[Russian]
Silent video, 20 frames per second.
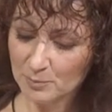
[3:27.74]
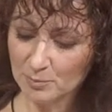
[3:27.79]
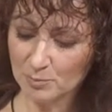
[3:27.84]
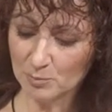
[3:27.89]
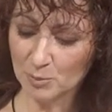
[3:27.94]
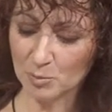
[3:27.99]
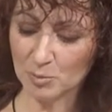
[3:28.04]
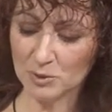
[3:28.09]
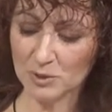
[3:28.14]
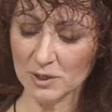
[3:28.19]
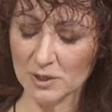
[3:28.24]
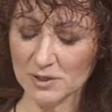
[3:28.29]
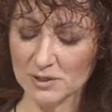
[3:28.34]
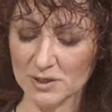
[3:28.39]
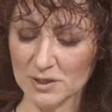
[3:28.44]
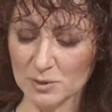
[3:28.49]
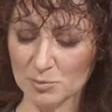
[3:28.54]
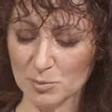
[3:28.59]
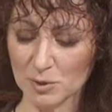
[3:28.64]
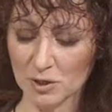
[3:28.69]

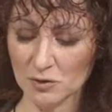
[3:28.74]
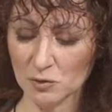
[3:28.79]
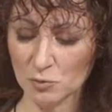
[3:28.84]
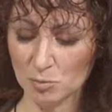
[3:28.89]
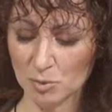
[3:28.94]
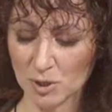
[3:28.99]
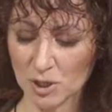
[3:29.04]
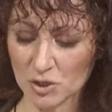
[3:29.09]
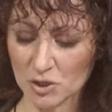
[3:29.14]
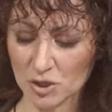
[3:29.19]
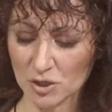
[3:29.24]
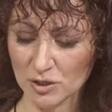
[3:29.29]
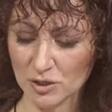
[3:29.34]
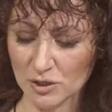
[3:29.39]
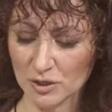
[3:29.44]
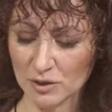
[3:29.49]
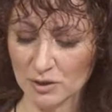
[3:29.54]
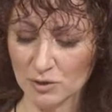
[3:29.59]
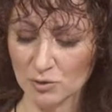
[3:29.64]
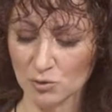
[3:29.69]
Попытался исправить
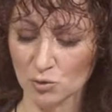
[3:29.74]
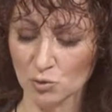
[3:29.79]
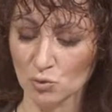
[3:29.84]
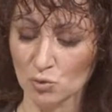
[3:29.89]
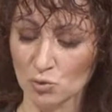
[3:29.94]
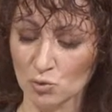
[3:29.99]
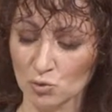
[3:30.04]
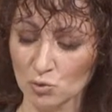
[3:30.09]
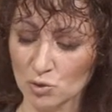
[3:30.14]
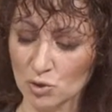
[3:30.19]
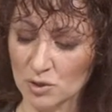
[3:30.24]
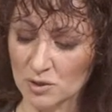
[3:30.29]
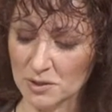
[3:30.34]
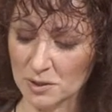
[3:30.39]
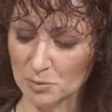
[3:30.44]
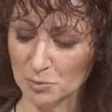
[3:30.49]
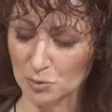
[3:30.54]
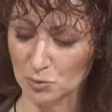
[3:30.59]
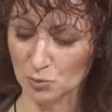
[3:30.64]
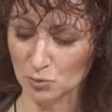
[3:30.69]
положение Иоанн, но тут же
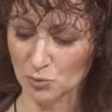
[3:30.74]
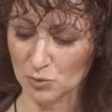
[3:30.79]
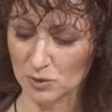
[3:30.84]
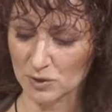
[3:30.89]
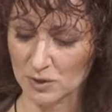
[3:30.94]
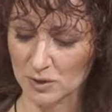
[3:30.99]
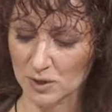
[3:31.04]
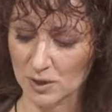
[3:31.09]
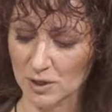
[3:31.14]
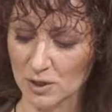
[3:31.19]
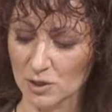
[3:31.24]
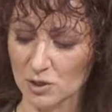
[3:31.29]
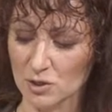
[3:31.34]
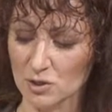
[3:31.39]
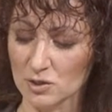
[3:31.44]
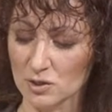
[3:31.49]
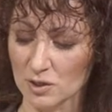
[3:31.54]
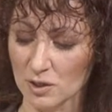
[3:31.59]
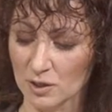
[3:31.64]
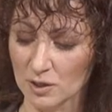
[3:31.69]
запнулся, не
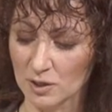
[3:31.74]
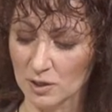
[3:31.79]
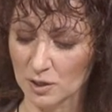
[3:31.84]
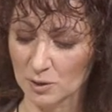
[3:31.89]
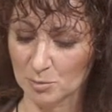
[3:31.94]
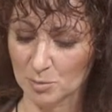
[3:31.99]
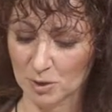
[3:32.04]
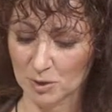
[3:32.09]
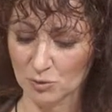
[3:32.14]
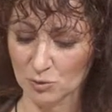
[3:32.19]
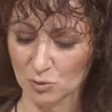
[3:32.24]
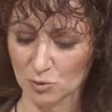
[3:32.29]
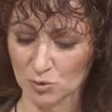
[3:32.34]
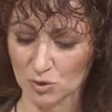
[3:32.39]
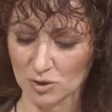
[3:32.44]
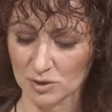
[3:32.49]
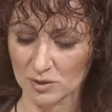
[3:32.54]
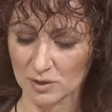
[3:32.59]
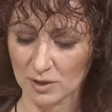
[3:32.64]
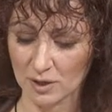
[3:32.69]
зная, как
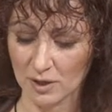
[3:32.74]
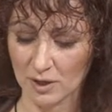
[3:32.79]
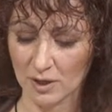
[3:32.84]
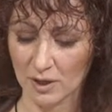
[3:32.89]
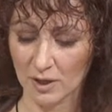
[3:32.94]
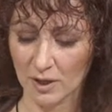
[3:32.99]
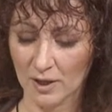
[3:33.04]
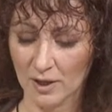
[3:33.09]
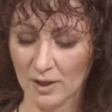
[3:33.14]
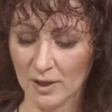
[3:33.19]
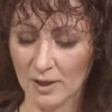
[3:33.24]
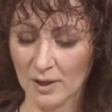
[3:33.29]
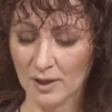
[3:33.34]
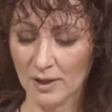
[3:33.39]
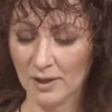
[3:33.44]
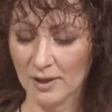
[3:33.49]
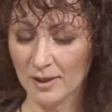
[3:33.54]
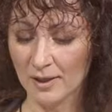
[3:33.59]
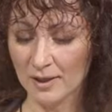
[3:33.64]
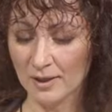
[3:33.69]
продолжить.
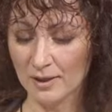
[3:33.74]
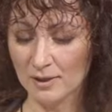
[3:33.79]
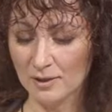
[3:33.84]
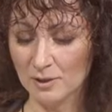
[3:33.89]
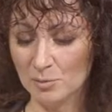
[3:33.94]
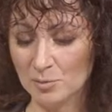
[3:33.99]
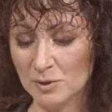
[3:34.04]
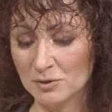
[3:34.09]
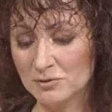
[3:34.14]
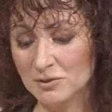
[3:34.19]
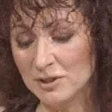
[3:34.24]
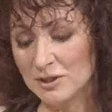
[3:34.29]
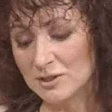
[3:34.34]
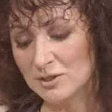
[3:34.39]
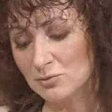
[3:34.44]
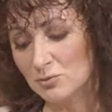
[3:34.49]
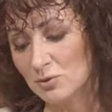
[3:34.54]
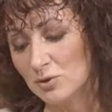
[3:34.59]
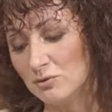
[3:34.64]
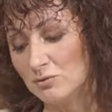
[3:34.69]
«Э, не правда ли
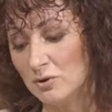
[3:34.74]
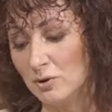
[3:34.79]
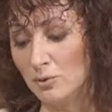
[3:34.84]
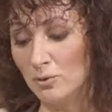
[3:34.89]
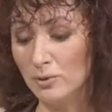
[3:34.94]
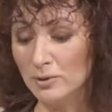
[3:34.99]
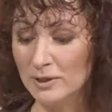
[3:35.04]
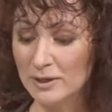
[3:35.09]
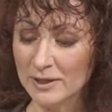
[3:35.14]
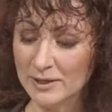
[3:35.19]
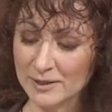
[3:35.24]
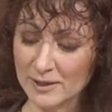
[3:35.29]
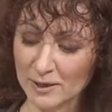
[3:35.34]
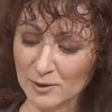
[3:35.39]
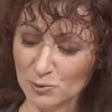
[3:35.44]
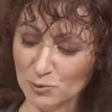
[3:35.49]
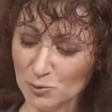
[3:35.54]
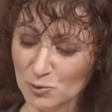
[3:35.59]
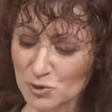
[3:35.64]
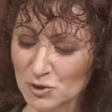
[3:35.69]
сегодня вороны
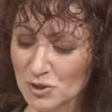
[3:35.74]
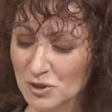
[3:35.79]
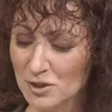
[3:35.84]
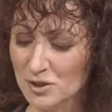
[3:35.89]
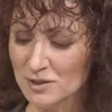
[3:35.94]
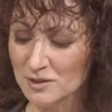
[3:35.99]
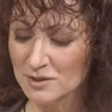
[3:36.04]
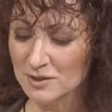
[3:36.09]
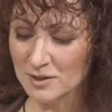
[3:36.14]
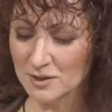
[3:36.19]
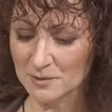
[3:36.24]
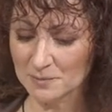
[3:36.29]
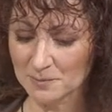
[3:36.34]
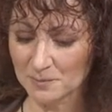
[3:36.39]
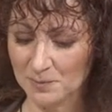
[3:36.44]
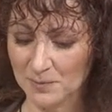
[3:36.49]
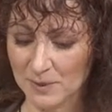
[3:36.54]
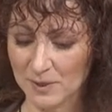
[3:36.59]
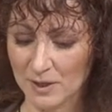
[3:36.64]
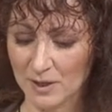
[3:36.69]
летают очень низко?»
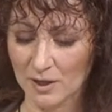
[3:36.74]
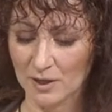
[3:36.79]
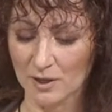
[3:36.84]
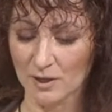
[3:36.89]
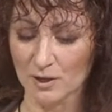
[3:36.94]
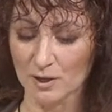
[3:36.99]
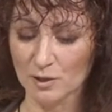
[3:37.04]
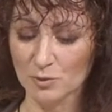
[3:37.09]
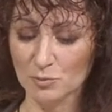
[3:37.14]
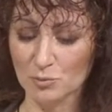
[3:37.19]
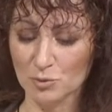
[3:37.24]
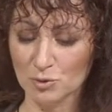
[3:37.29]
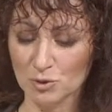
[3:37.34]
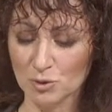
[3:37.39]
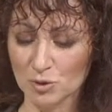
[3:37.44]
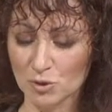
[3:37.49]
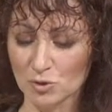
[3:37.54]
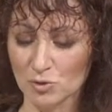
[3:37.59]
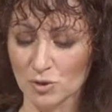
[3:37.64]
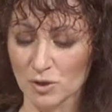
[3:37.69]
Иоанн
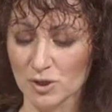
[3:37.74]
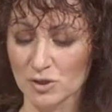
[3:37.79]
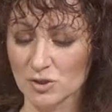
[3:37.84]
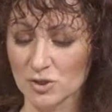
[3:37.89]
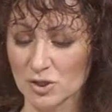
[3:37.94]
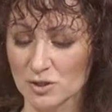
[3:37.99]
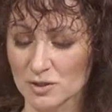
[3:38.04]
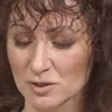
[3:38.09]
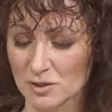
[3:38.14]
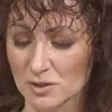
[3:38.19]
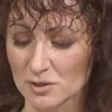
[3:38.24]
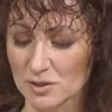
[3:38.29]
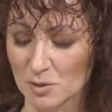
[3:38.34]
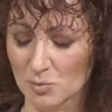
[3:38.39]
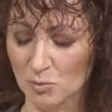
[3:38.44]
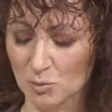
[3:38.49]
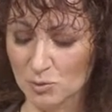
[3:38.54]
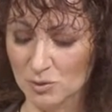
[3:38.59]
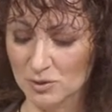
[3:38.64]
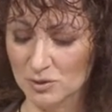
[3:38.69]
понял, что окончательно
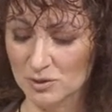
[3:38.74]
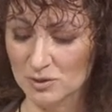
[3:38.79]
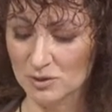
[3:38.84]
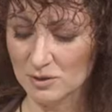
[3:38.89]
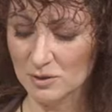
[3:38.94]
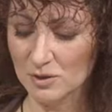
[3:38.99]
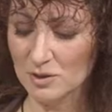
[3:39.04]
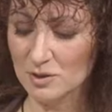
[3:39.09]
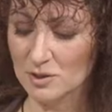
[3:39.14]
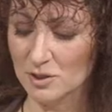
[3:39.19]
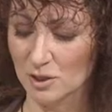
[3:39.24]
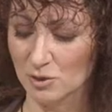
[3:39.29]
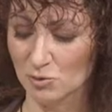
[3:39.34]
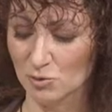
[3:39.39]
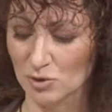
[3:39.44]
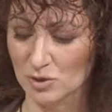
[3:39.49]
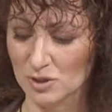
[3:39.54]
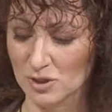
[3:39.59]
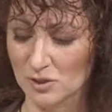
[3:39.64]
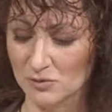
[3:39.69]
запутался, да и
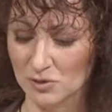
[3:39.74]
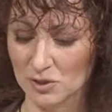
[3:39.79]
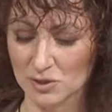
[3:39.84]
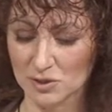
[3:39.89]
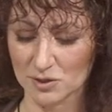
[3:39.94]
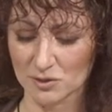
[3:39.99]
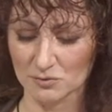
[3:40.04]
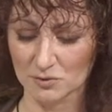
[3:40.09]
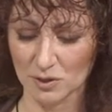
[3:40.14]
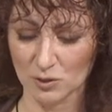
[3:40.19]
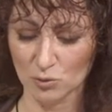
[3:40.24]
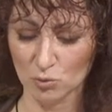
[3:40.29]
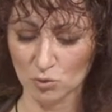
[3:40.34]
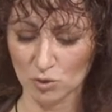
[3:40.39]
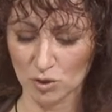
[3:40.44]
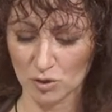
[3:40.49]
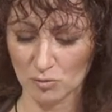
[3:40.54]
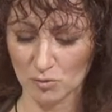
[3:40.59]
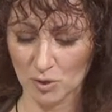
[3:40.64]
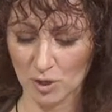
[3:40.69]
статуи оставались
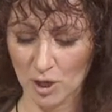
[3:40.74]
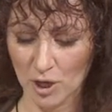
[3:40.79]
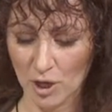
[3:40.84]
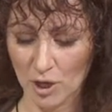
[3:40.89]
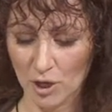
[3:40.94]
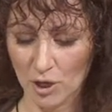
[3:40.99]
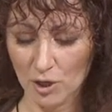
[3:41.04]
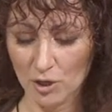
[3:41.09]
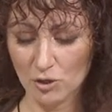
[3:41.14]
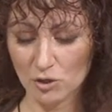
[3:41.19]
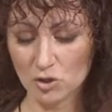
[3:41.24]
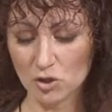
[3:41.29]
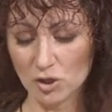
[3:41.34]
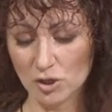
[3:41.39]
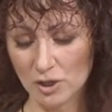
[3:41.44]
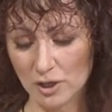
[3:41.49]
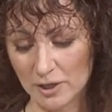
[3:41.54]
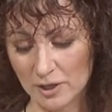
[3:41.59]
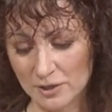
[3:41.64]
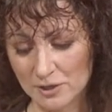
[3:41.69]
равнодушными и не
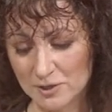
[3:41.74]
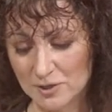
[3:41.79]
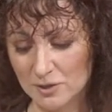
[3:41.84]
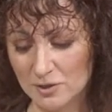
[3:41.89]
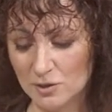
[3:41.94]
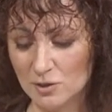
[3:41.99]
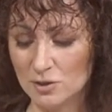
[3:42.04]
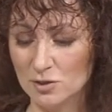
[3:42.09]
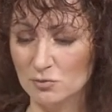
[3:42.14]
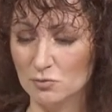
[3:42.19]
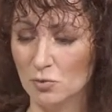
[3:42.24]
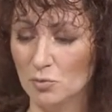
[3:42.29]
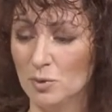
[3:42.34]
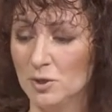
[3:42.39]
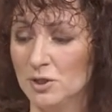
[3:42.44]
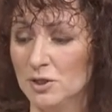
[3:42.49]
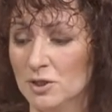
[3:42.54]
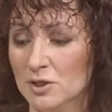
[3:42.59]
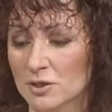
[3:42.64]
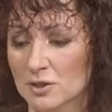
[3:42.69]
желали оценить его
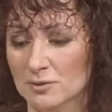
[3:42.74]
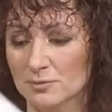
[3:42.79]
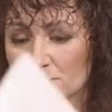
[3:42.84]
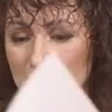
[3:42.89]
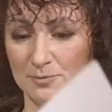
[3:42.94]
манеры.